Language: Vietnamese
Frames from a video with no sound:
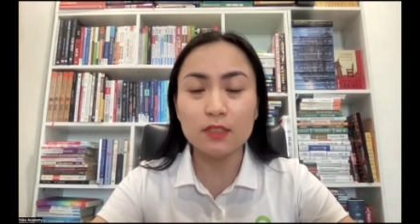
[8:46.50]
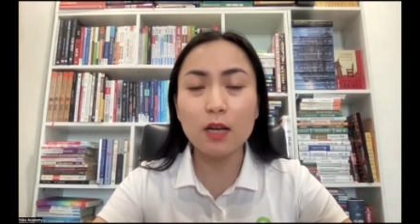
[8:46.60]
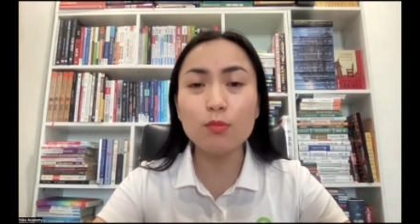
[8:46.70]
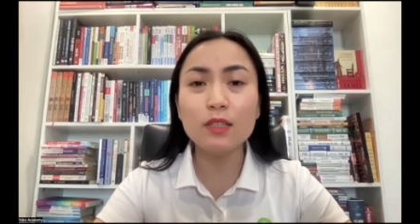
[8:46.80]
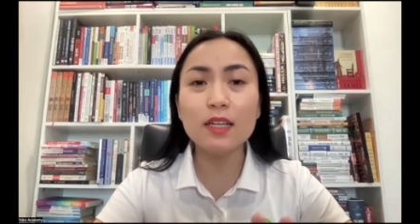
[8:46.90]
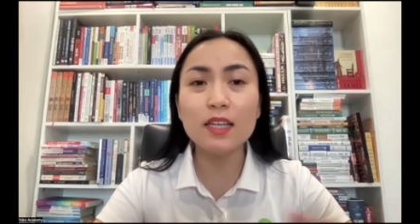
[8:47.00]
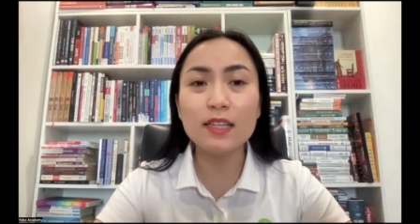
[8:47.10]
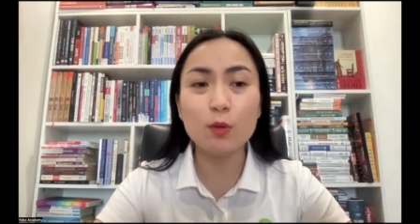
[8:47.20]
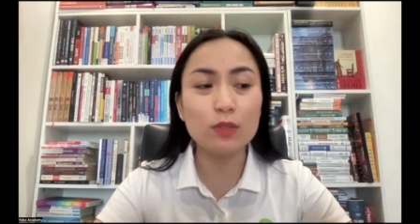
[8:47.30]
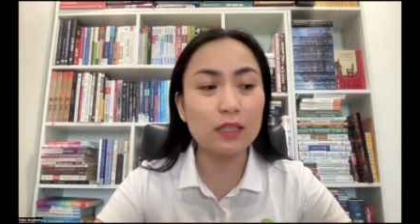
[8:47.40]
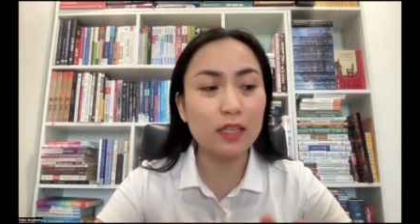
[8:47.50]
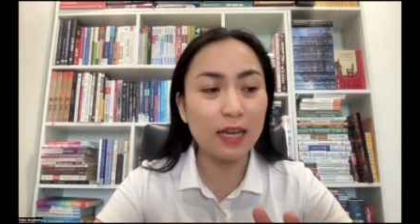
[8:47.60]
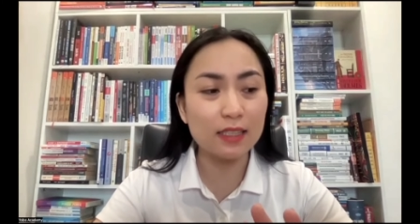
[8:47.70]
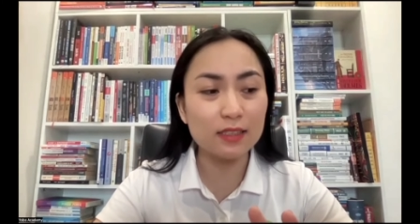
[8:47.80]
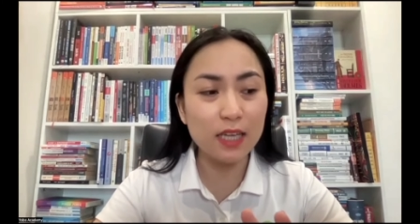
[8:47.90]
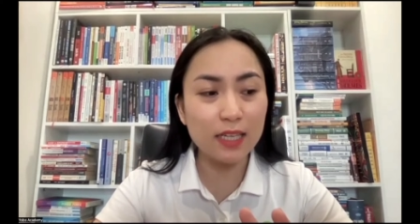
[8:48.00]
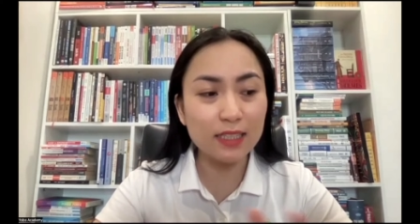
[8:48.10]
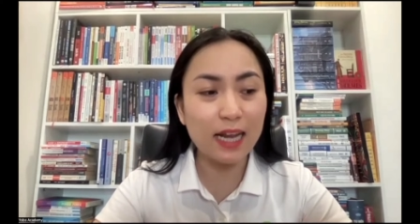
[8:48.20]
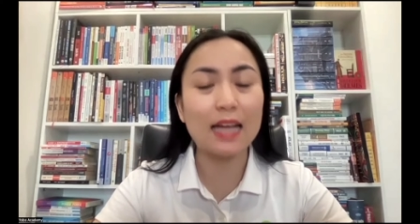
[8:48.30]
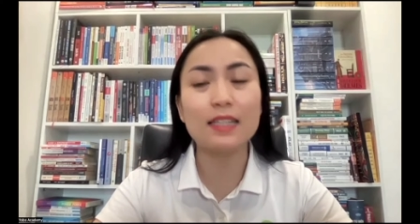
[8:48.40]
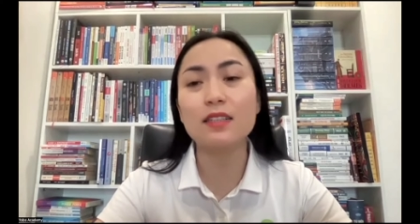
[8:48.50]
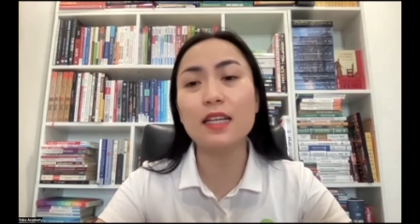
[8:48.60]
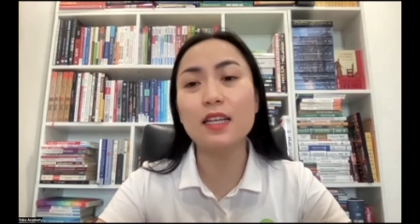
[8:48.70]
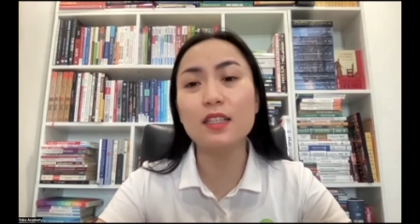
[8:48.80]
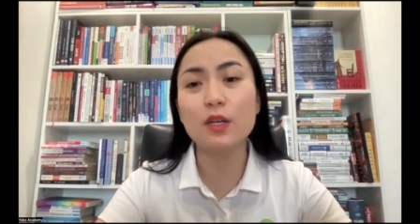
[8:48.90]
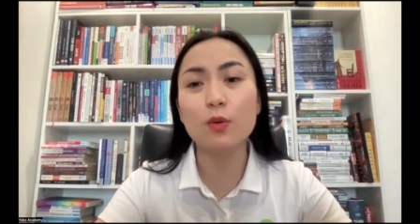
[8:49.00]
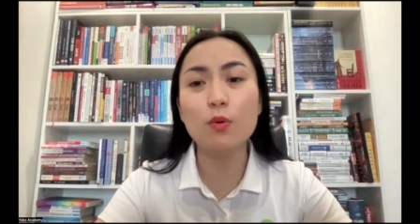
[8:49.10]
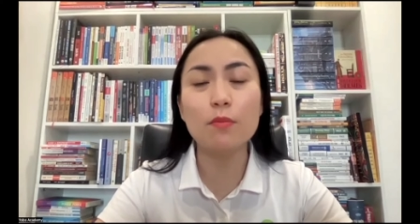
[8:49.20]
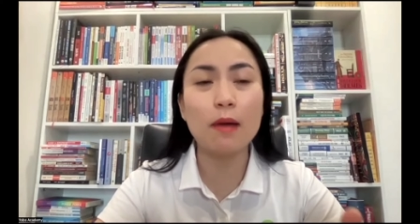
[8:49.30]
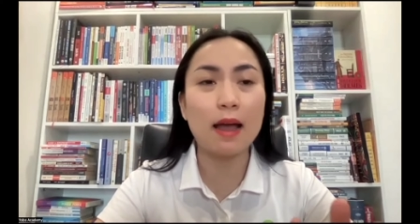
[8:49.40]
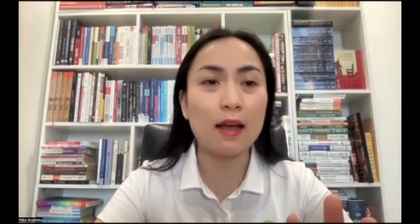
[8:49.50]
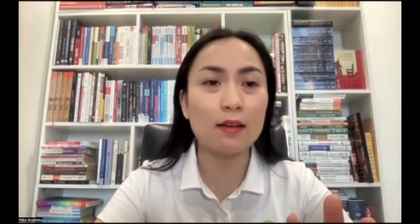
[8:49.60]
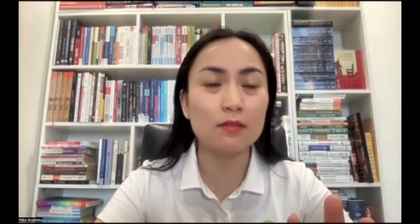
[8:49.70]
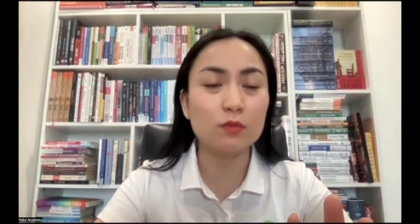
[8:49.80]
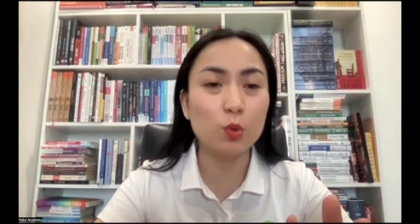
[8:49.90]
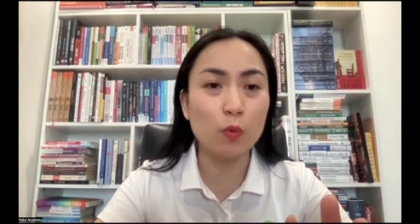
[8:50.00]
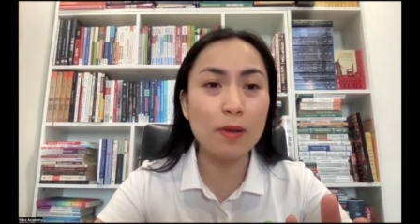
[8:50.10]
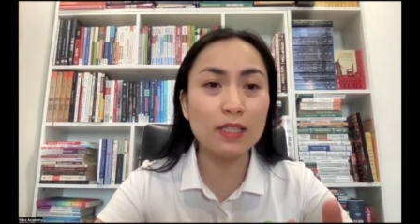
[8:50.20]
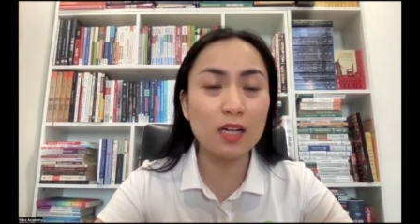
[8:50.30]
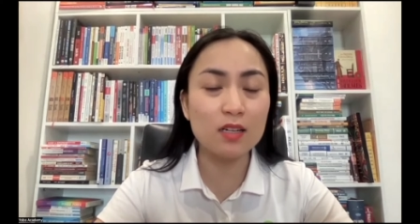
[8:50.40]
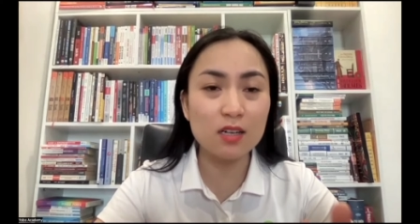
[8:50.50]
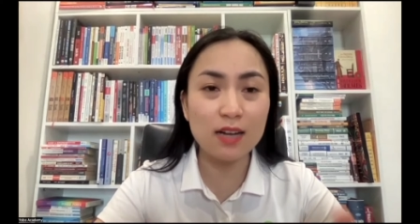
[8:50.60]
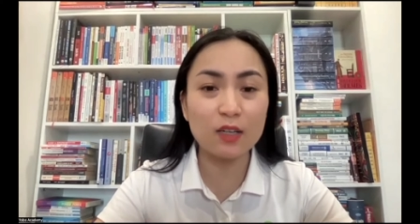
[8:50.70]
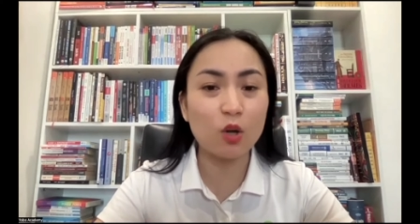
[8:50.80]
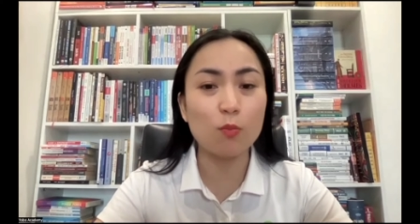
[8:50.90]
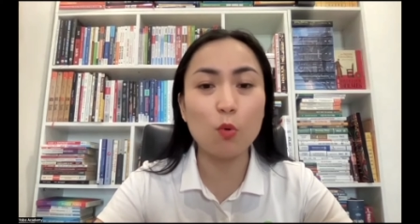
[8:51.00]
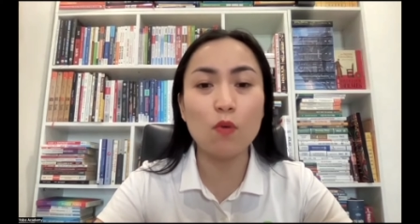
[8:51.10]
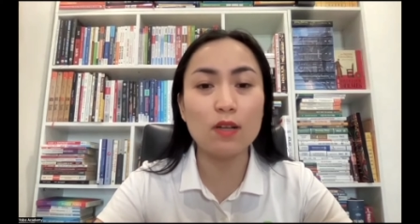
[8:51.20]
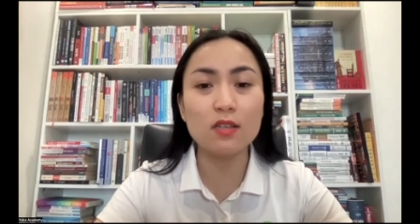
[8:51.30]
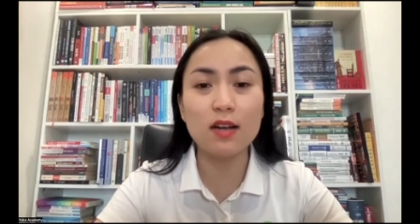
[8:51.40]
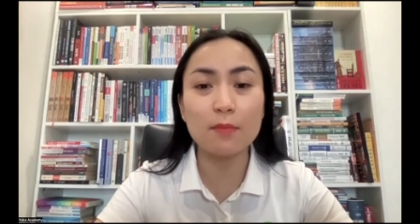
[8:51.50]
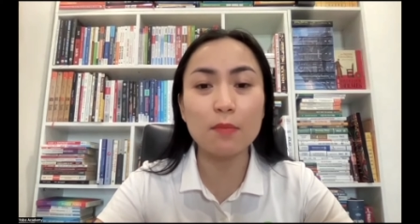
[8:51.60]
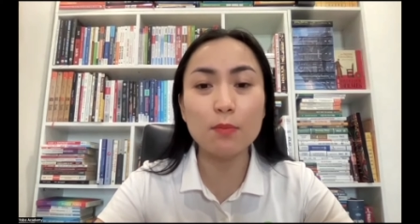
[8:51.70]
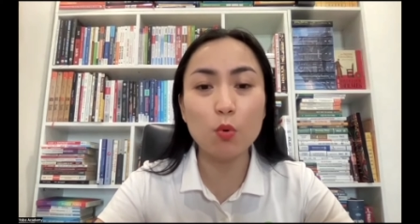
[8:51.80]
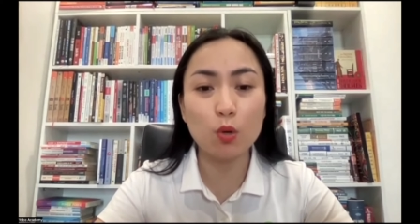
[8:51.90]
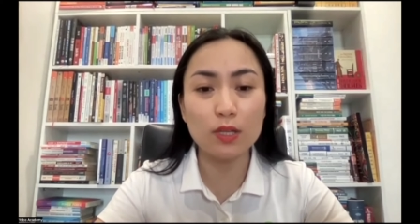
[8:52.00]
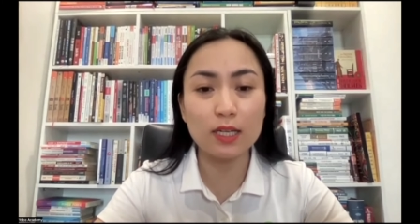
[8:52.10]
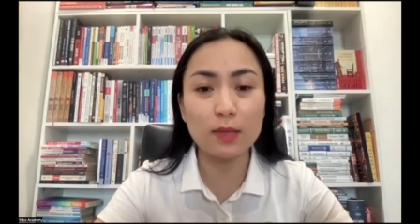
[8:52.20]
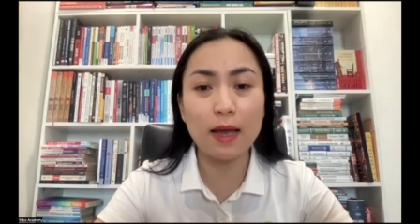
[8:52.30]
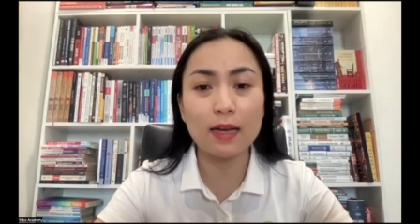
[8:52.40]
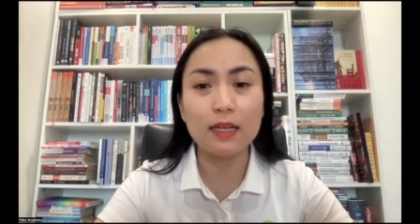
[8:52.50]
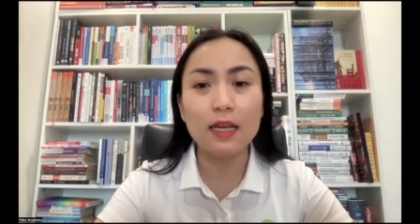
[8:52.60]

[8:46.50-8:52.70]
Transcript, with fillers: trong những cái nghiên cứu người ta tiến hành trên cả những cái nghiên cứu mà đối với bệnh nhân sơ gan còn bù và sơ gan mất bù luôn nha các bạn